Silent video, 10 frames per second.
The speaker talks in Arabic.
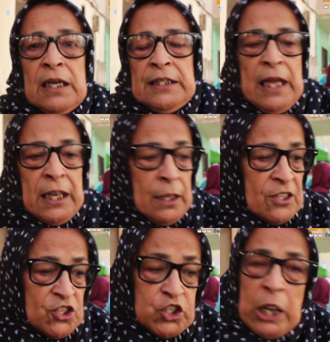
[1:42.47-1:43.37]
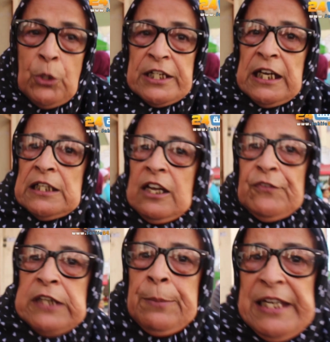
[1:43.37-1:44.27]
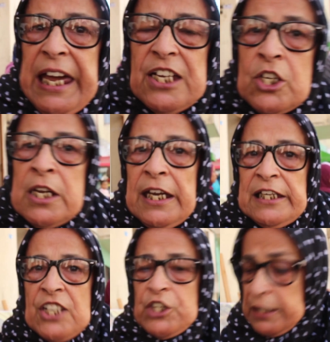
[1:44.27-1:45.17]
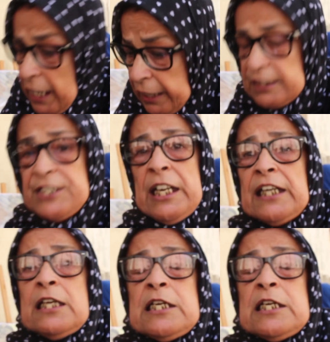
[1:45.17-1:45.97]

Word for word: حنا شحال حنايا يعني الدم علاه على حقنا حقنا